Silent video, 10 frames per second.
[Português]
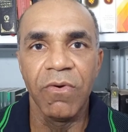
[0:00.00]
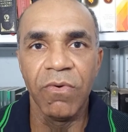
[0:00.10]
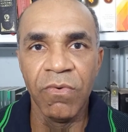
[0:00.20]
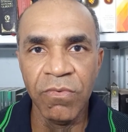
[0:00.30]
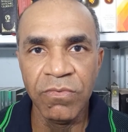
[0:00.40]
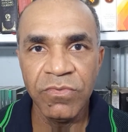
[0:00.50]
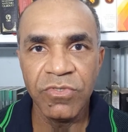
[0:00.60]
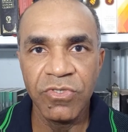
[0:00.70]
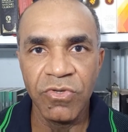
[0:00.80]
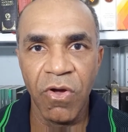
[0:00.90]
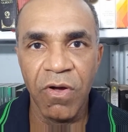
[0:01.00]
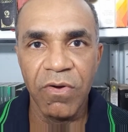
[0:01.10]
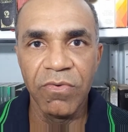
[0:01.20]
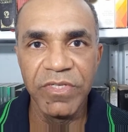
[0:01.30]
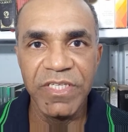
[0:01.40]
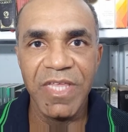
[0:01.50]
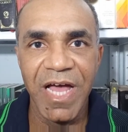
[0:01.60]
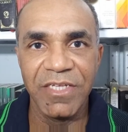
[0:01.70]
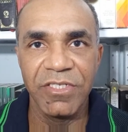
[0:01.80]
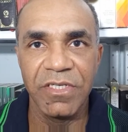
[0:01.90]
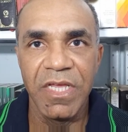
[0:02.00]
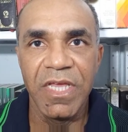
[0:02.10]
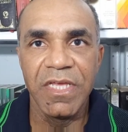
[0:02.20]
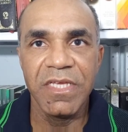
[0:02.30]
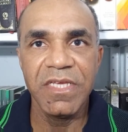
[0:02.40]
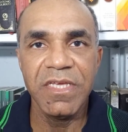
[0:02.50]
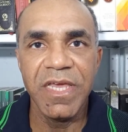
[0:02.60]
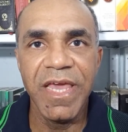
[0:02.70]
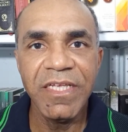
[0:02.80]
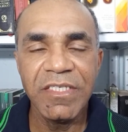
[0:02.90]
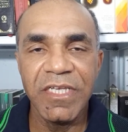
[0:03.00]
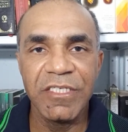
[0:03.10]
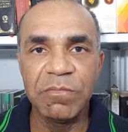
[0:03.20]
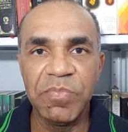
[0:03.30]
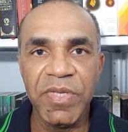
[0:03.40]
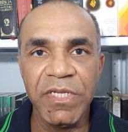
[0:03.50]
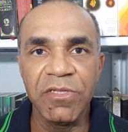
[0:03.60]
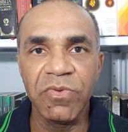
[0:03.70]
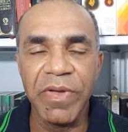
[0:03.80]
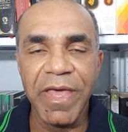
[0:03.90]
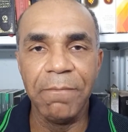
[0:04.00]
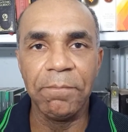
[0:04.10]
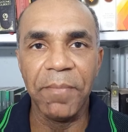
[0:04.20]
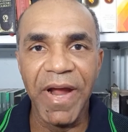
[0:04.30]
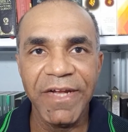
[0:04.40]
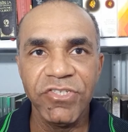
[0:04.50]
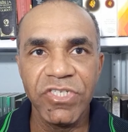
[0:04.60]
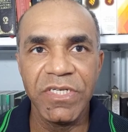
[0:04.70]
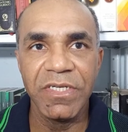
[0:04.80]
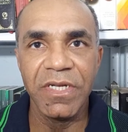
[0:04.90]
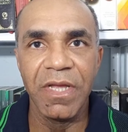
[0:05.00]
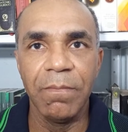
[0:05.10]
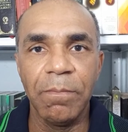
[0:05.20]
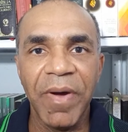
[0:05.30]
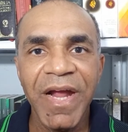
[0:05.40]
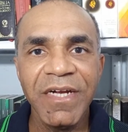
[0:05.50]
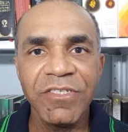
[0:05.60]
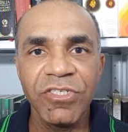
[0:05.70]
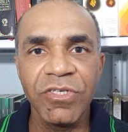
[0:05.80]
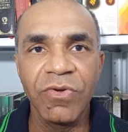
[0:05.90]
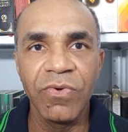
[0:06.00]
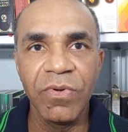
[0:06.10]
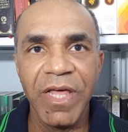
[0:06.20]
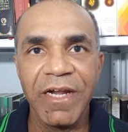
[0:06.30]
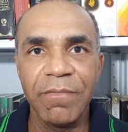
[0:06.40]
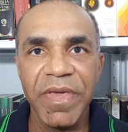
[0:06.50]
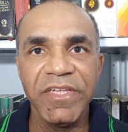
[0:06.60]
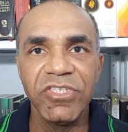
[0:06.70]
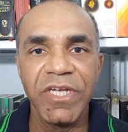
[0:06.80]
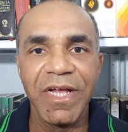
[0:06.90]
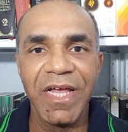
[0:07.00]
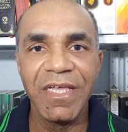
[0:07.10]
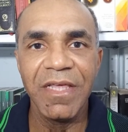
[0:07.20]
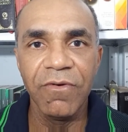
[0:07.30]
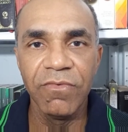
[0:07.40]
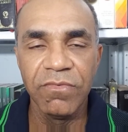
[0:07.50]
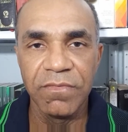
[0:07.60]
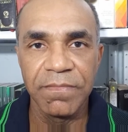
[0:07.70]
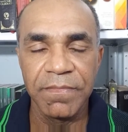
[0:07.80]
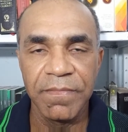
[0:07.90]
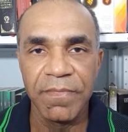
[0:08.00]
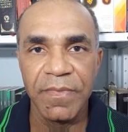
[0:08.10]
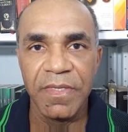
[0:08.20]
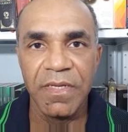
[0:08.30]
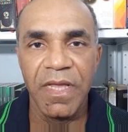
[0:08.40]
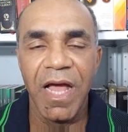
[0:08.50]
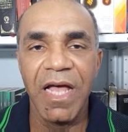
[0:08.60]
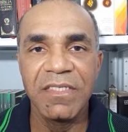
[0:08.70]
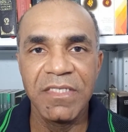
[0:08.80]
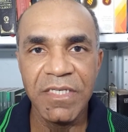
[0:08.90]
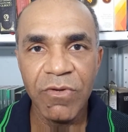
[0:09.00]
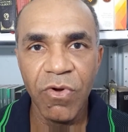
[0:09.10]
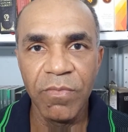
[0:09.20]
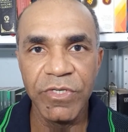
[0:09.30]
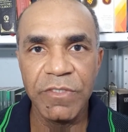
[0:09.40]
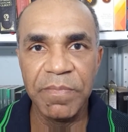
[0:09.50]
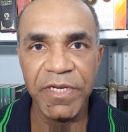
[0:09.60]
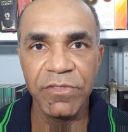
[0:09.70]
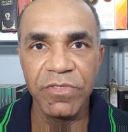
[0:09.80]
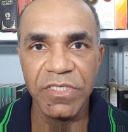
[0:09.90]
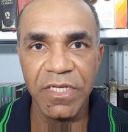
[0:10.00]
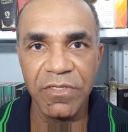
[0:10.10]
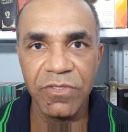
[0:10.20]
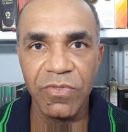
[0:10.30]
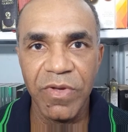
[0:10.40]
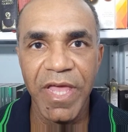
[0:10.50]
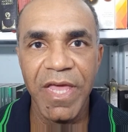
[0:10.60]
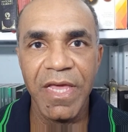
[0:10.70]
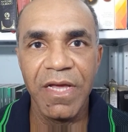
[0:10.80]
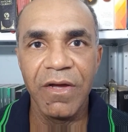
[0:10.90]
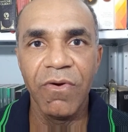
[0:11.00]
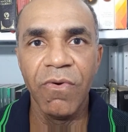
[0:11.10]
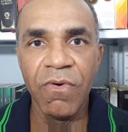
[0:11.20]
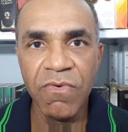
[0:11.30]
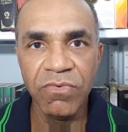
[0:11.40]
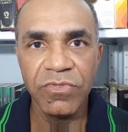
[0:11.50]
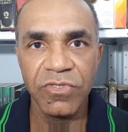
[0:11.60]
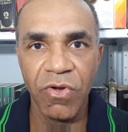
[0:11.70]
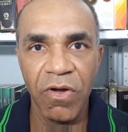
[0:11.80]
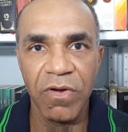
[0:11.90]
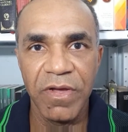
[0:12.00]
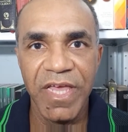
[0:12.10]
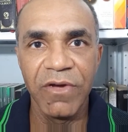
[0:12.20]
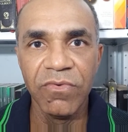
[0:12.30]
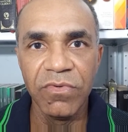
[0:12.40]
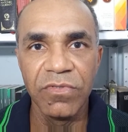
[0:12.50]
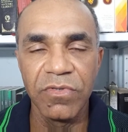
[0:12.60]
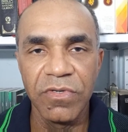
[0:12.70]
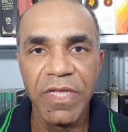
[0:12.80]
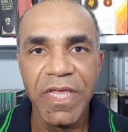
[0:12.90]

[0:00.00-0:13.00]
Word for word: Um só, unidade. E esse Espírito reparte particularmente a cada um. Assim como o Espírito Santo é um só, é uno,